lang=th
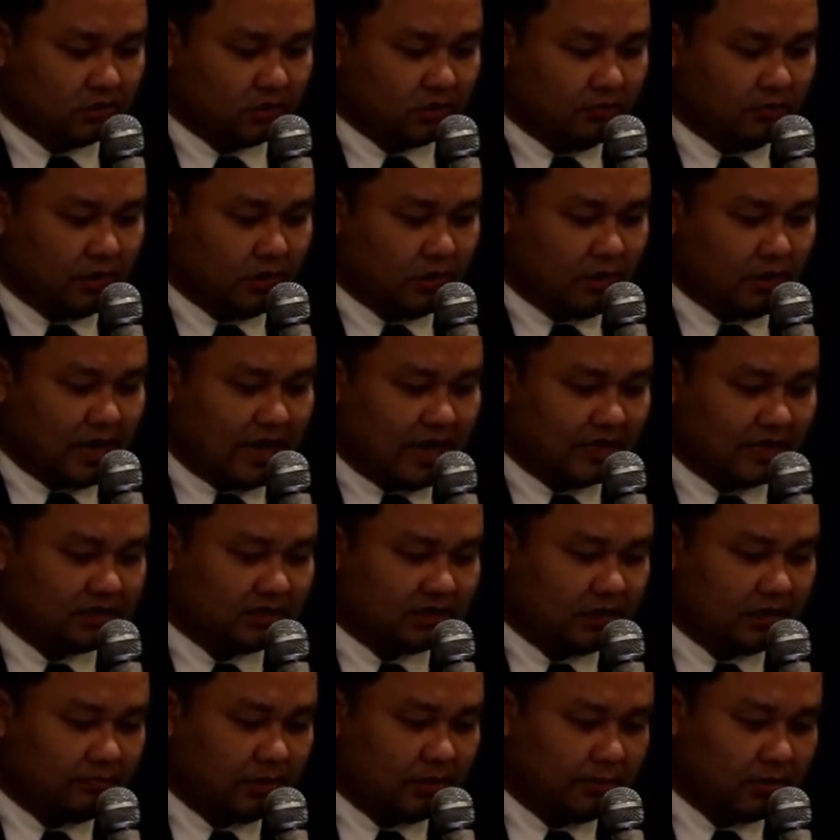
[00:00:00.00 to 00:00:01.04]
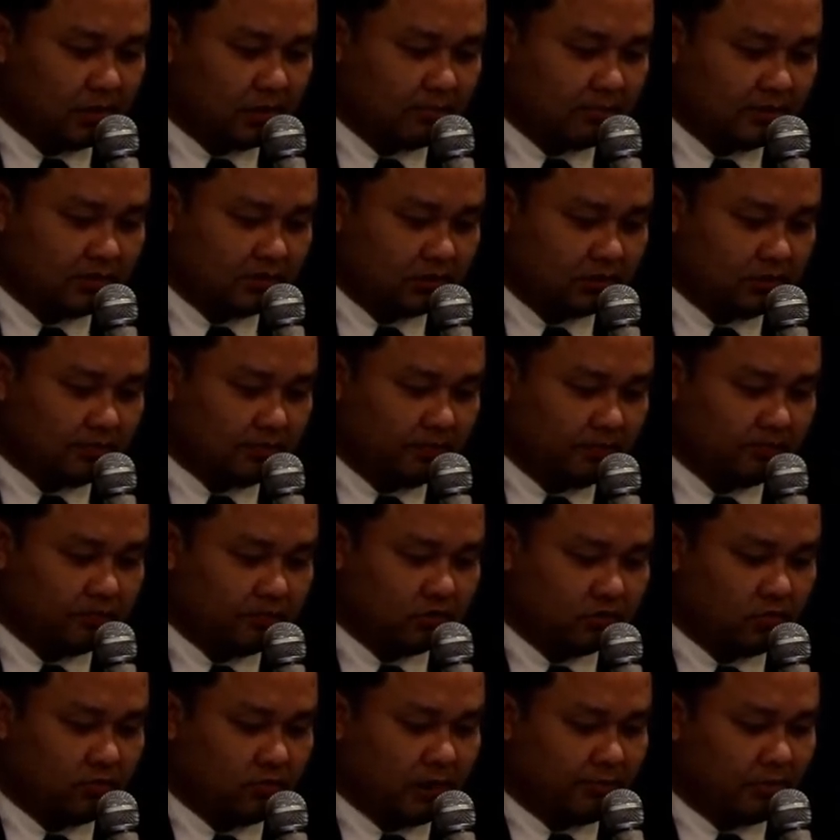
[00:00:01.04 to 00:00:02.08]
จนเมื่อเวลาเชิญพระบรมศพ
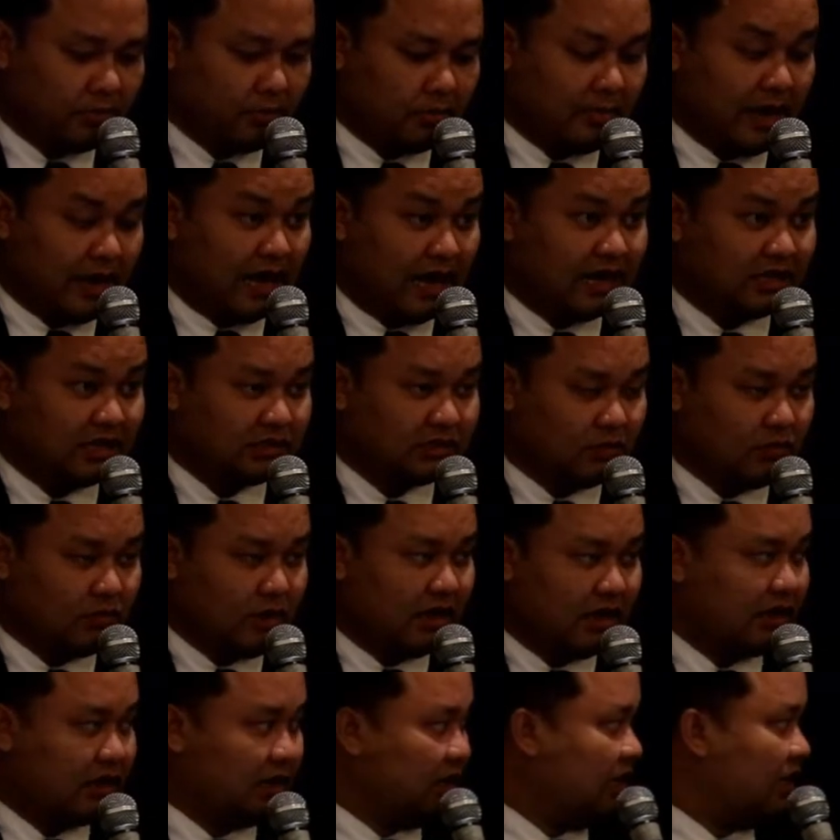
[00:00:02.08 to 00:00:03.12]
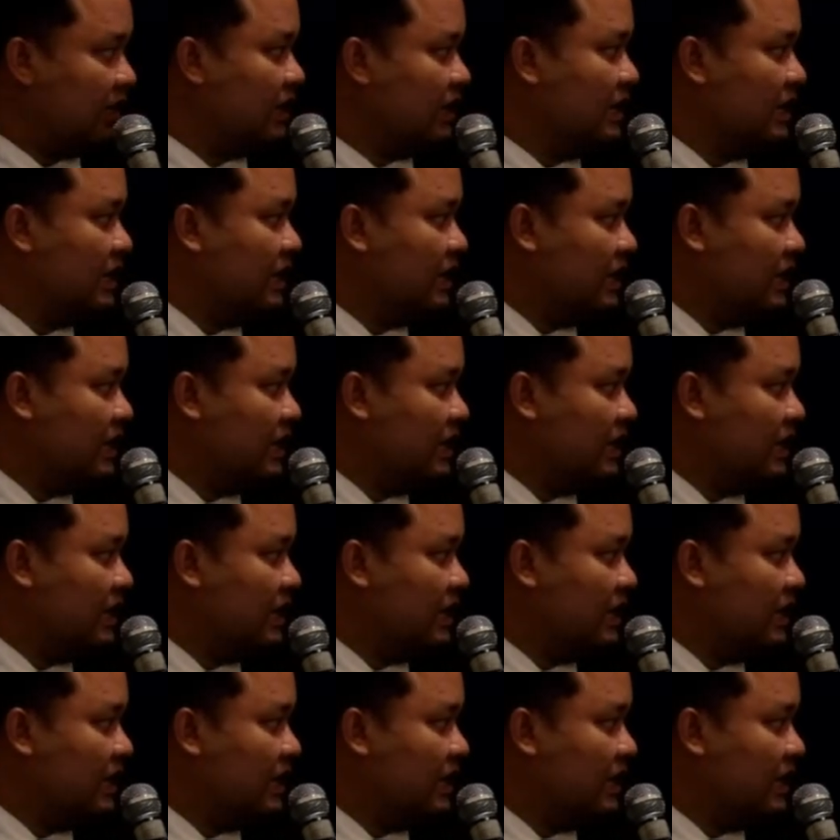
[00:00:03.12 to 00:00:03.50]
สู่พระบรมหาราชวังอย่งที่